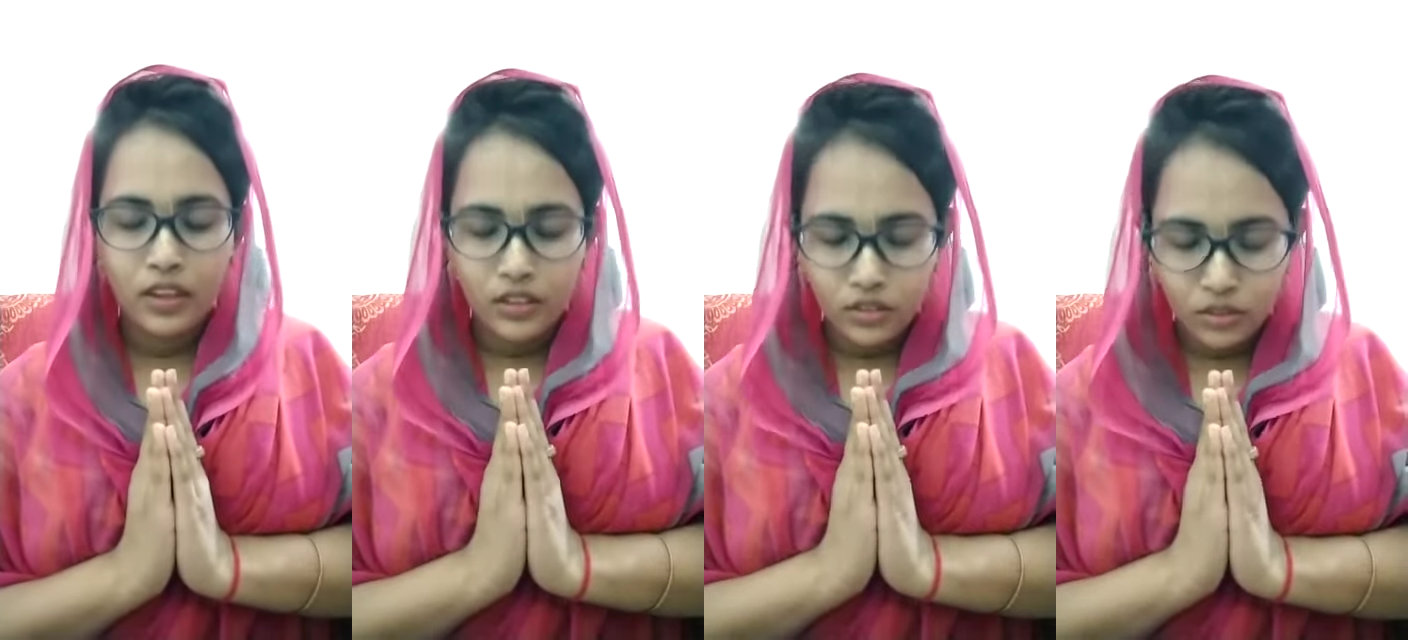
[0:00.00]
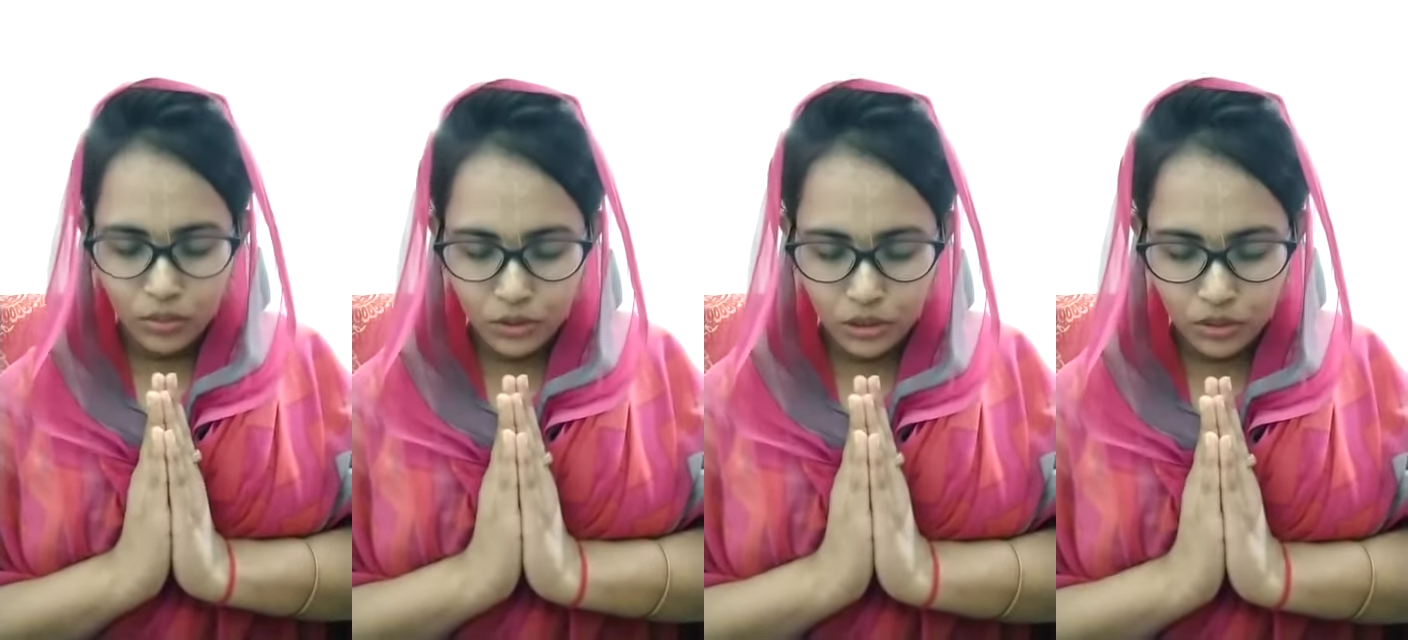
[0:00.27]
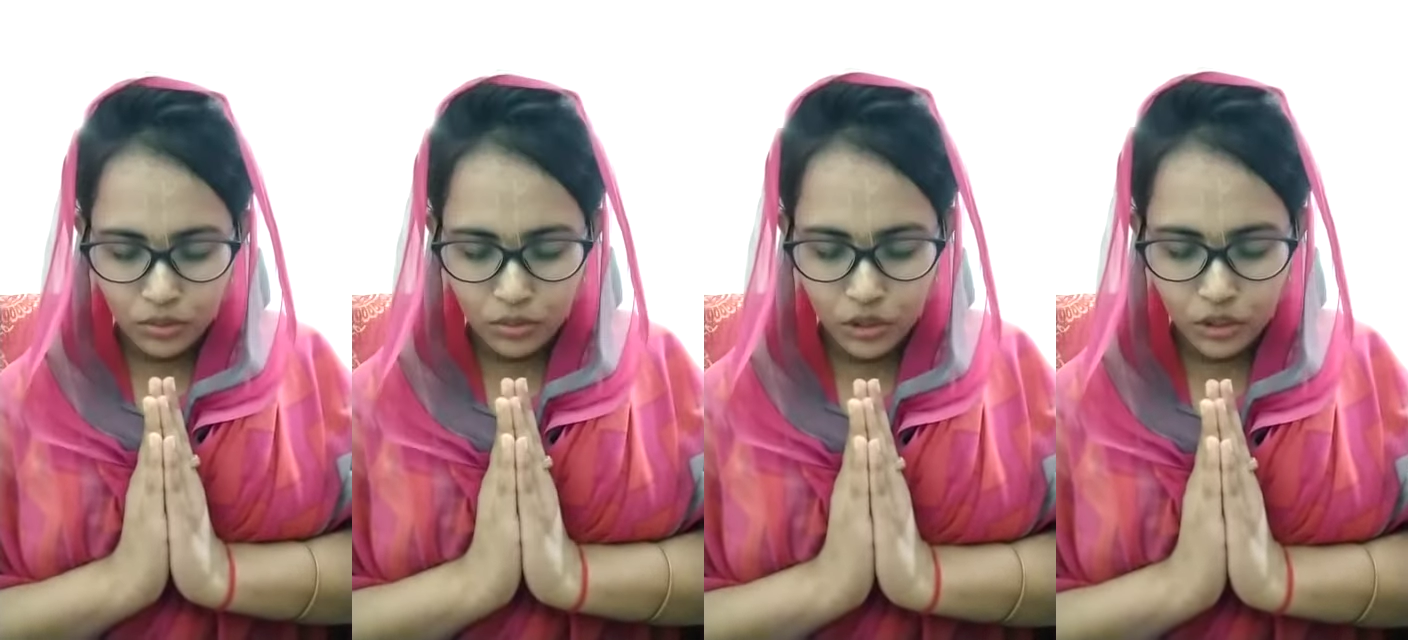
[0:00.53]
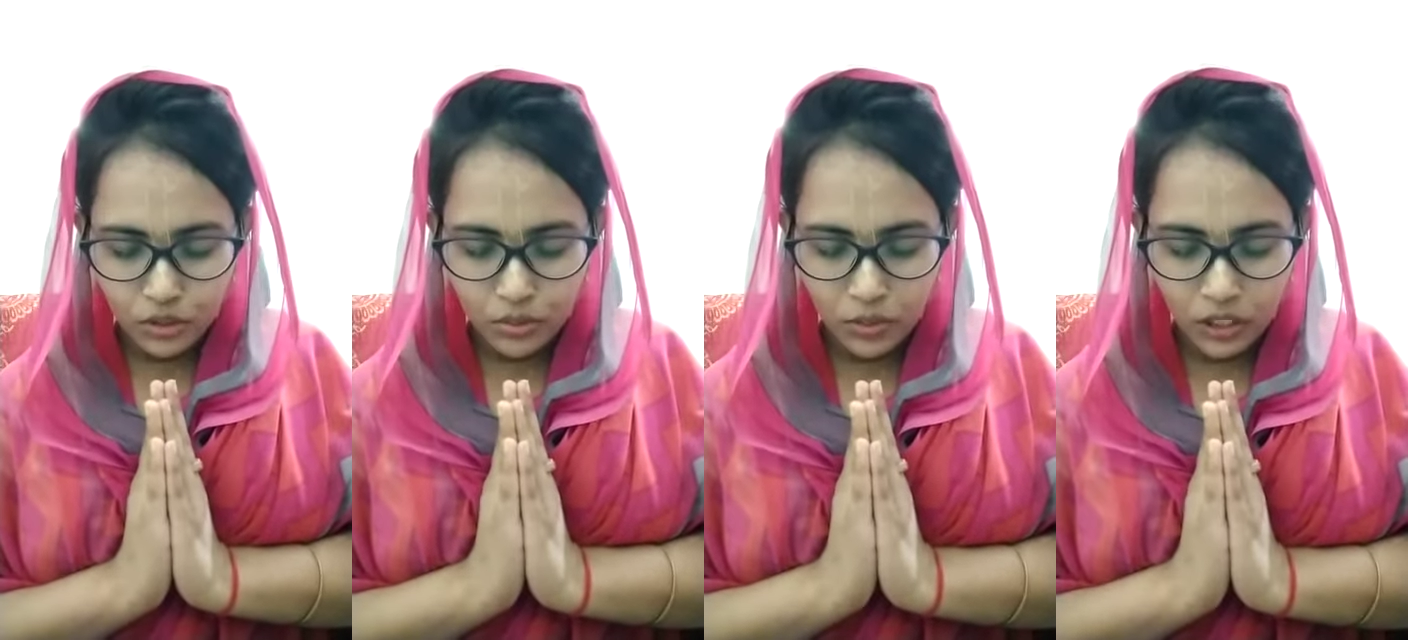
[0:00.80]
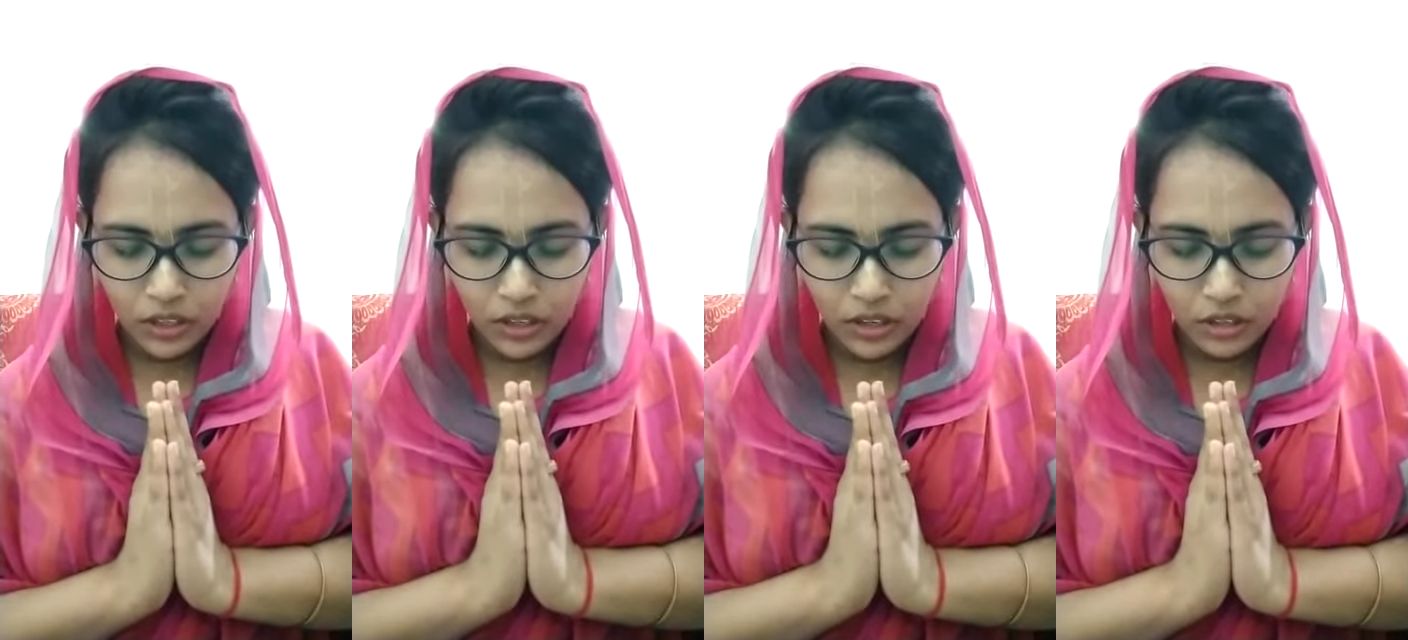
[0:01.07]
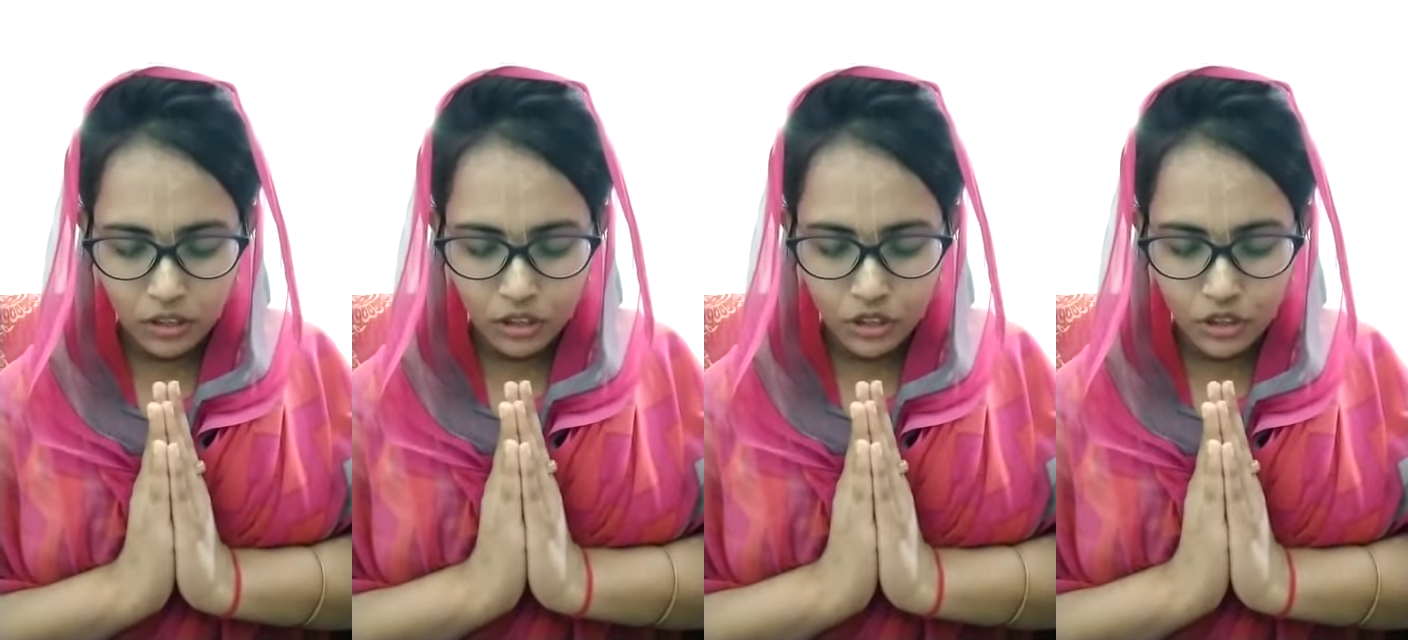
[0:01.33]
নমং বিষ্ণুপাদায়
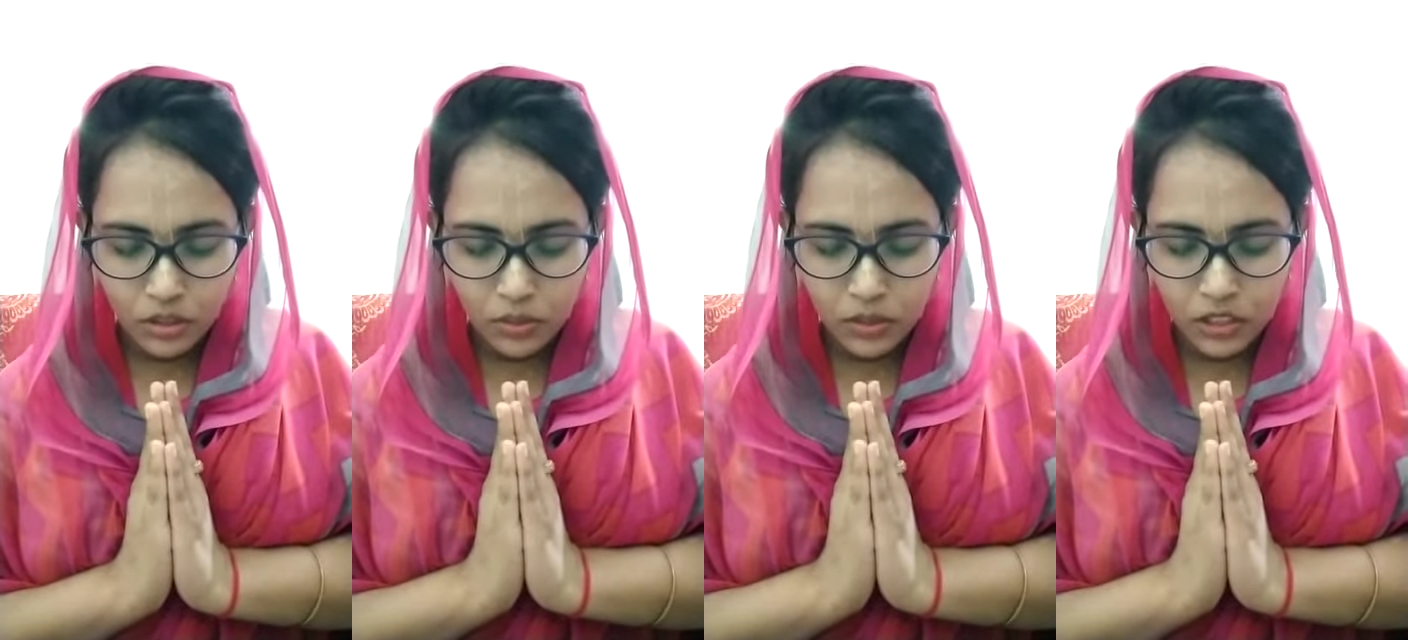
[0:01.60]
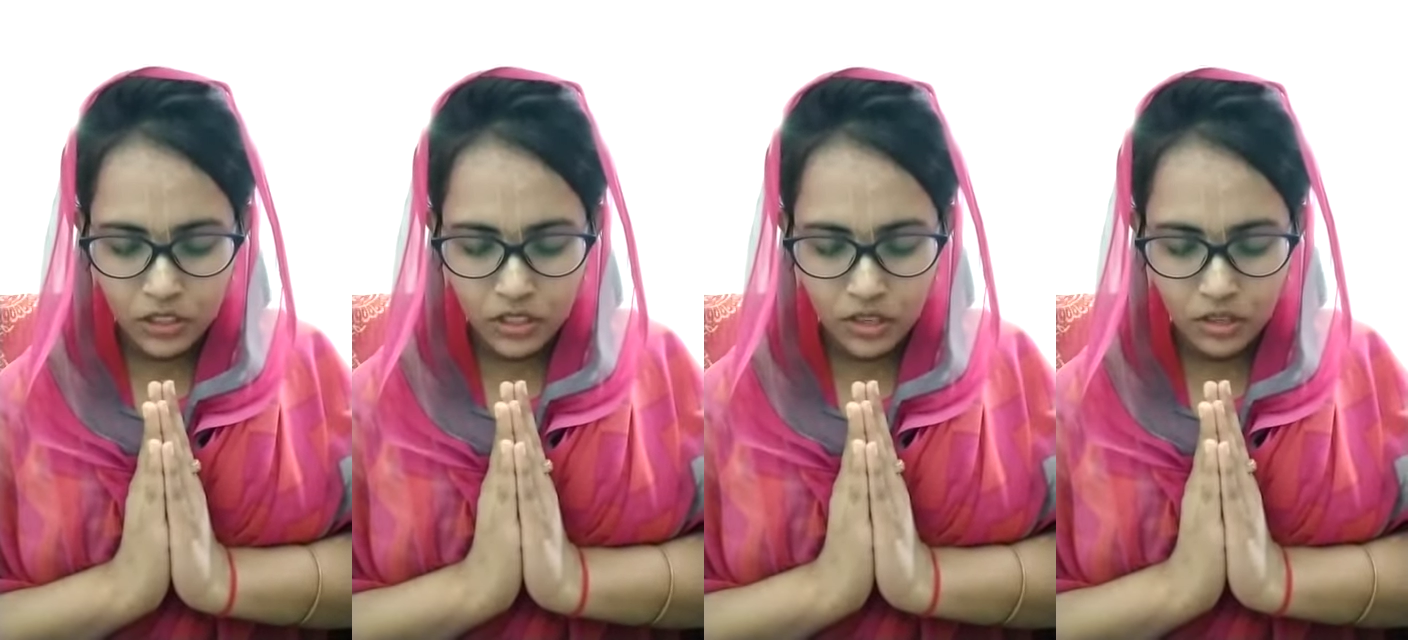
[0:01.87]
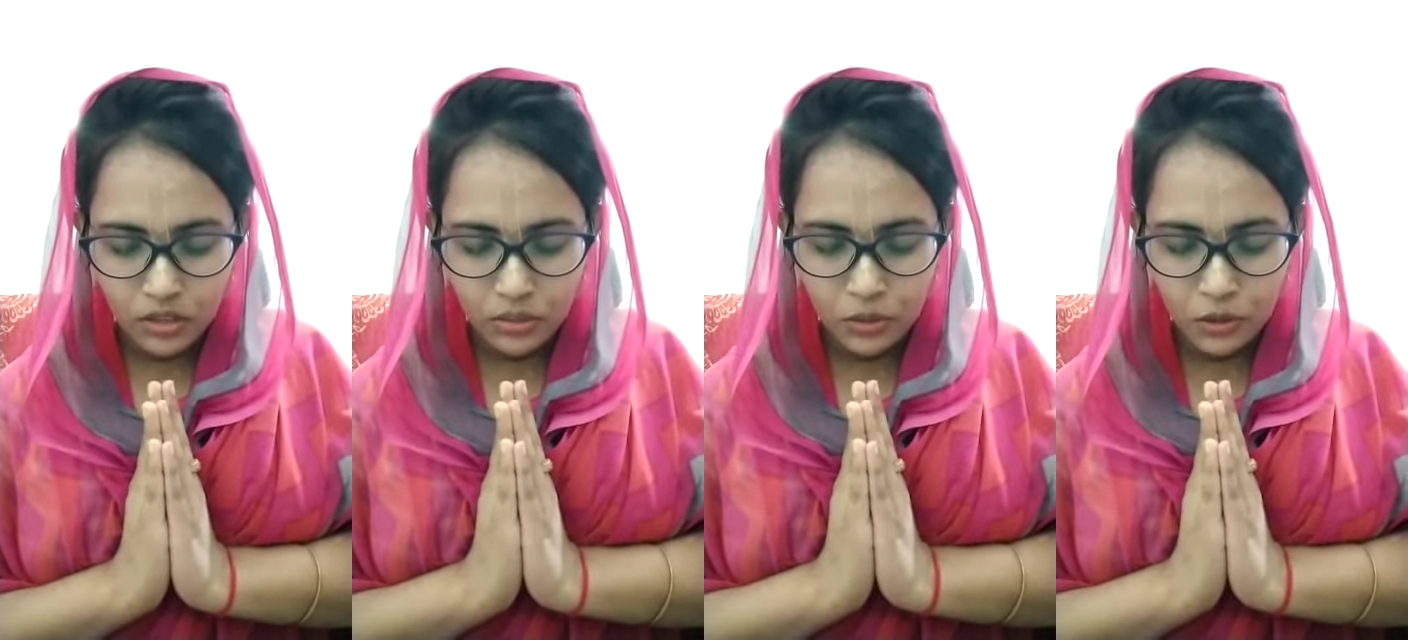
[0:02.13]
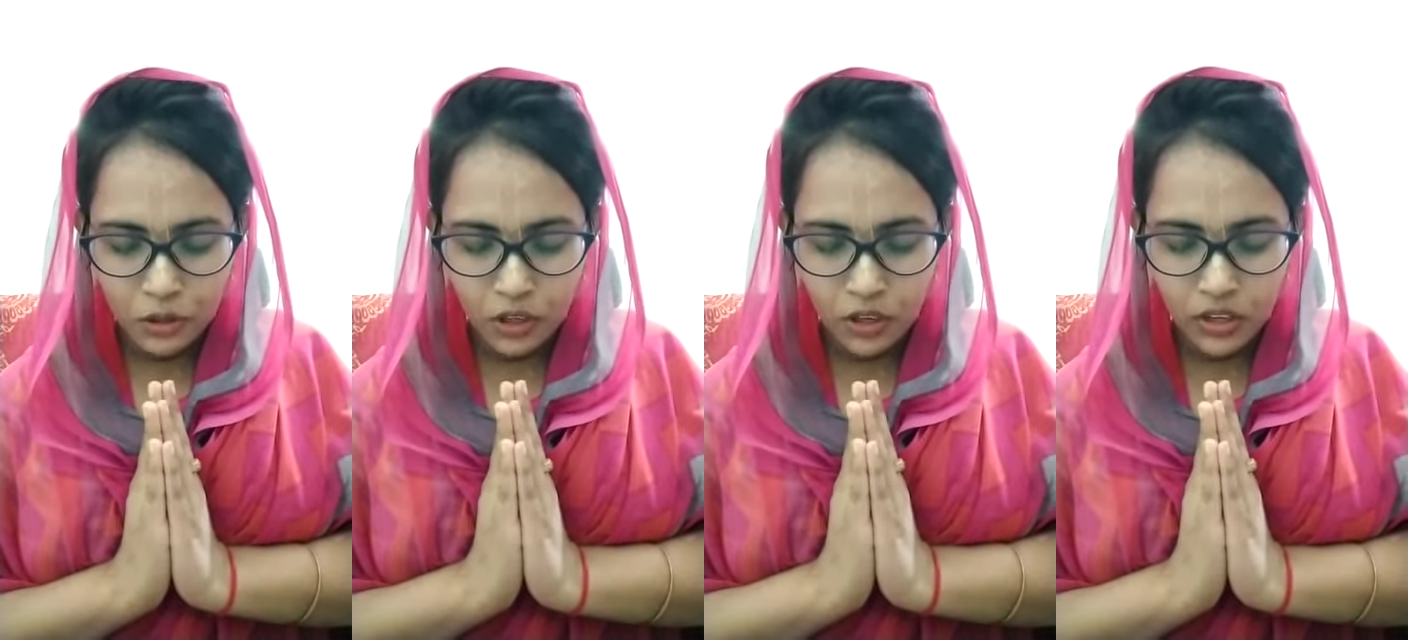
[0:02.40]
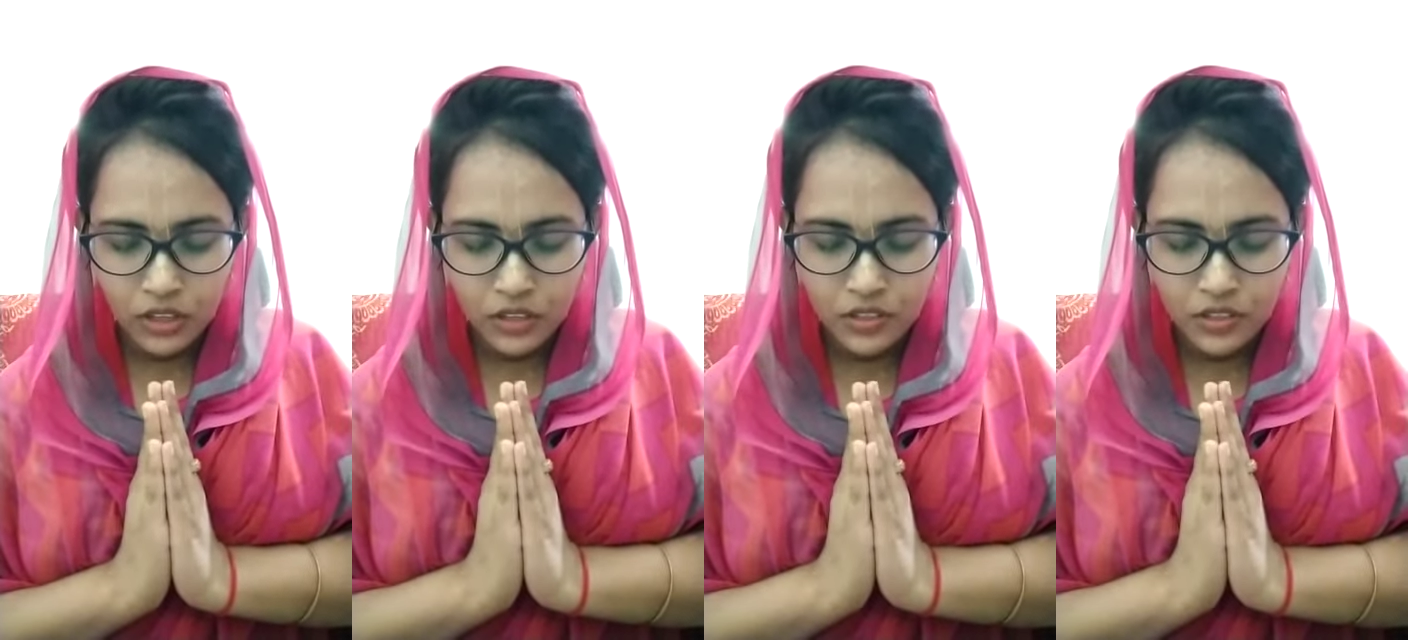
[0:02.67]
কৃষ্ণ পৃষ্ঠায় ভূতলে